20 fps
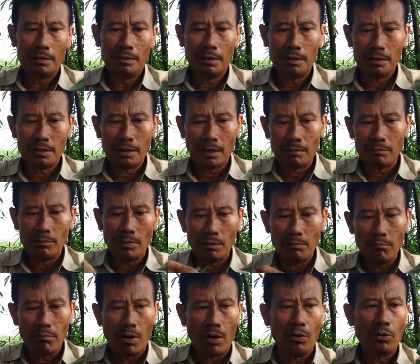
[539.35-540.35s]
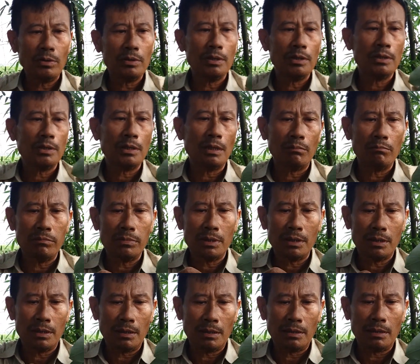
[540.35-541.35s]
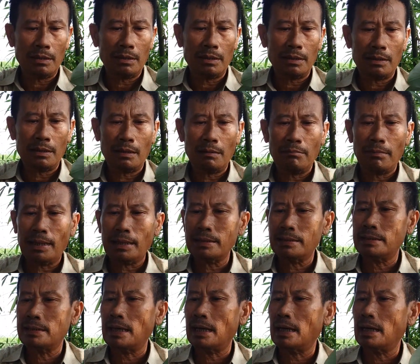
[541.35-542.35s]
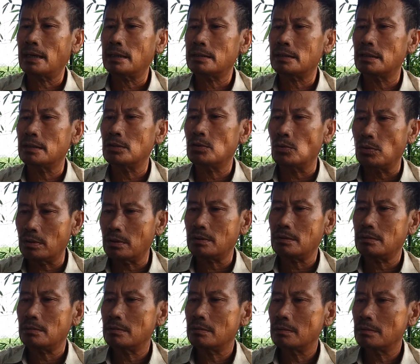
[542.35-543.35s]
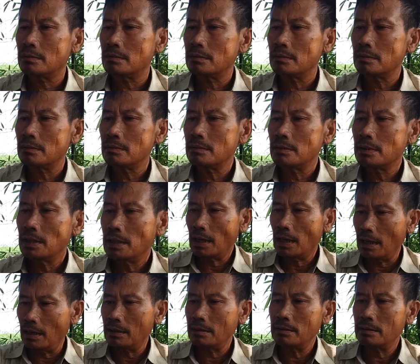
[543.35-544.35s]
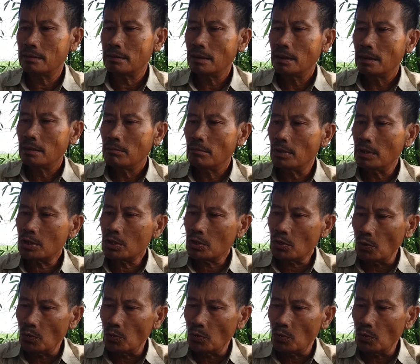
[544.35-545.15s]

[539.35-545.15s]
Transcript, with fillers: rửa sạch mới bỏ vô trong cái cái máy xa sinh tố đó xa đi à, à.